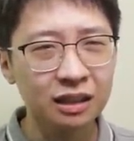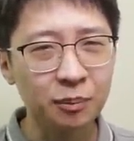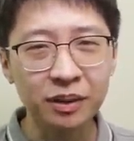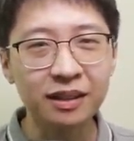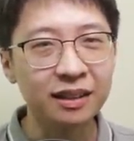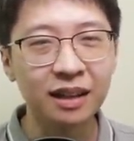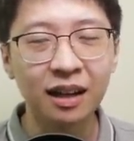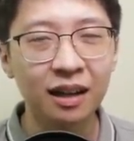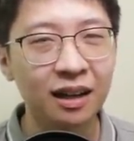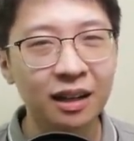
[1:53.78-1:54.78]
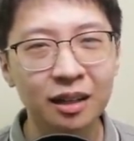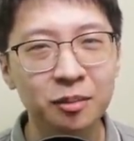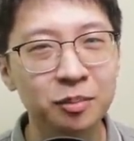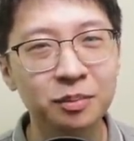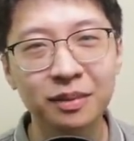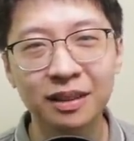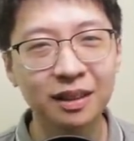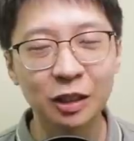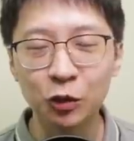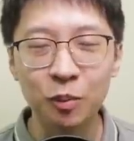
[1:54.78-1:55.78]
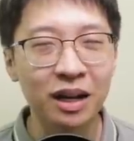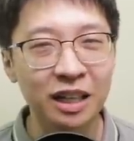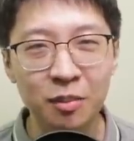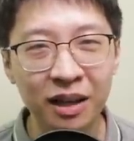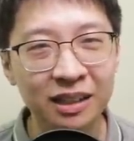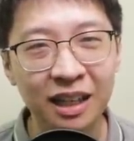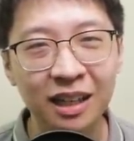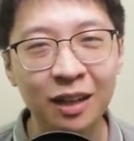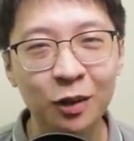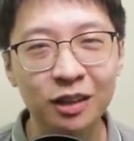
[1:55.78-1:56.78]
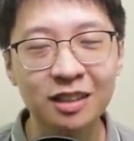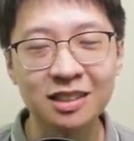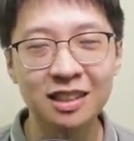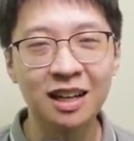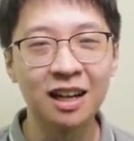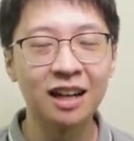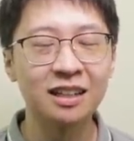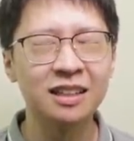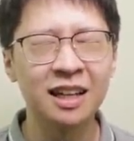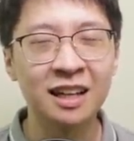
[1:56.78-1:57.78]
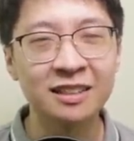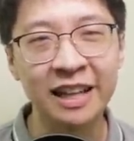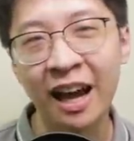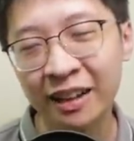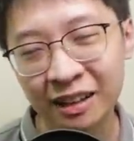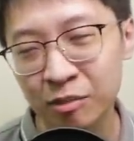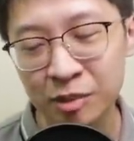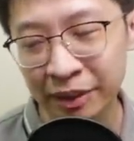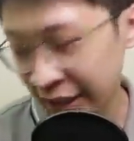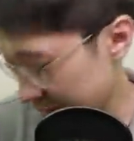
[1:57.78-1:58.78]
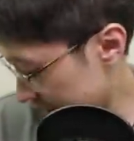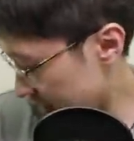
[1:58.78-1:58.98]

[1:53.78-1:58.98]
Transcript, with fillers: Tapi um, gue bahagia banget karena kondisi dia sehat teman-teman ya.